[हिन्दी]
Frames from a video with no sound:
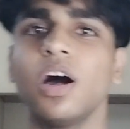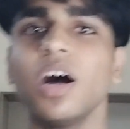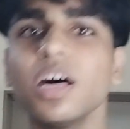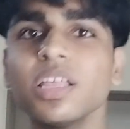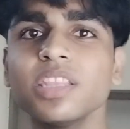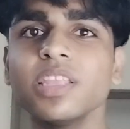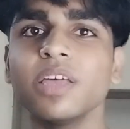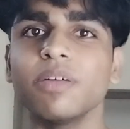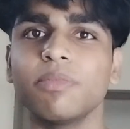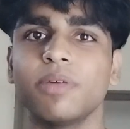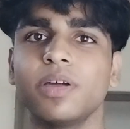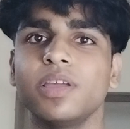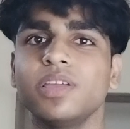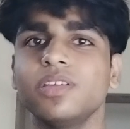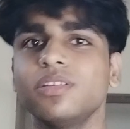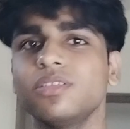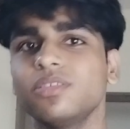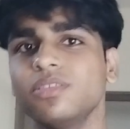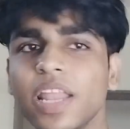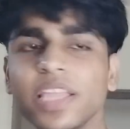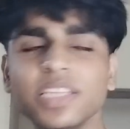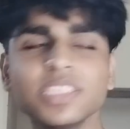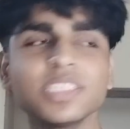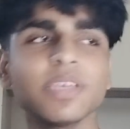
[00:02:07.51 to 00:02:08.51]
हद है भाई
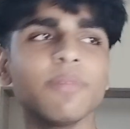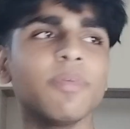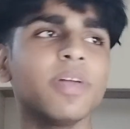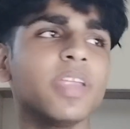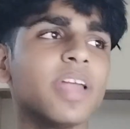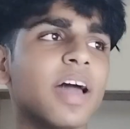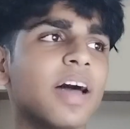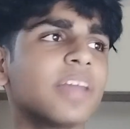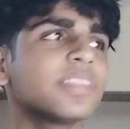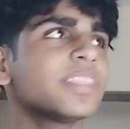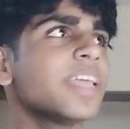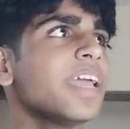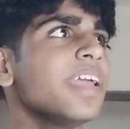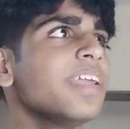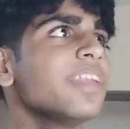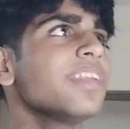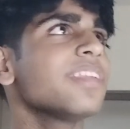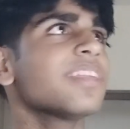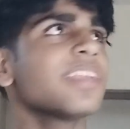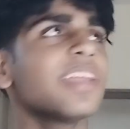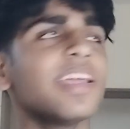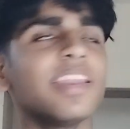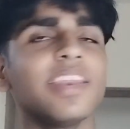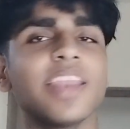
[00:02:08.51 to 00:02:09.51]
लाइक समय समझ आता है
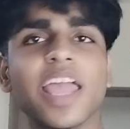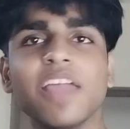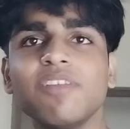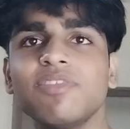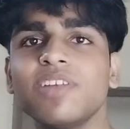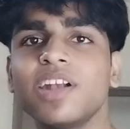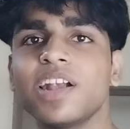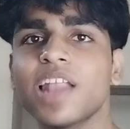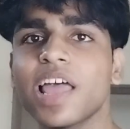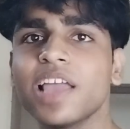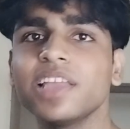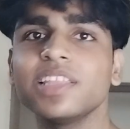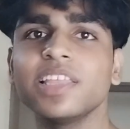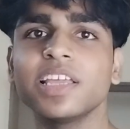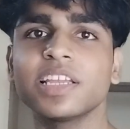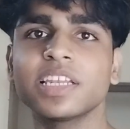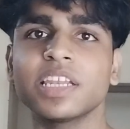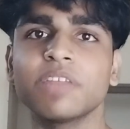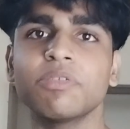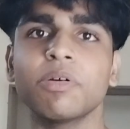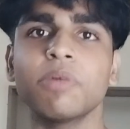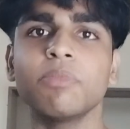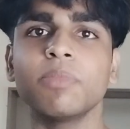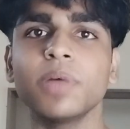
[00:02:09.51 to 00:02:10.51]
इन रियल लाइफ लड़ाई
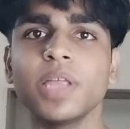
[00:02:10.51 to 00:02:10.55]
देखने में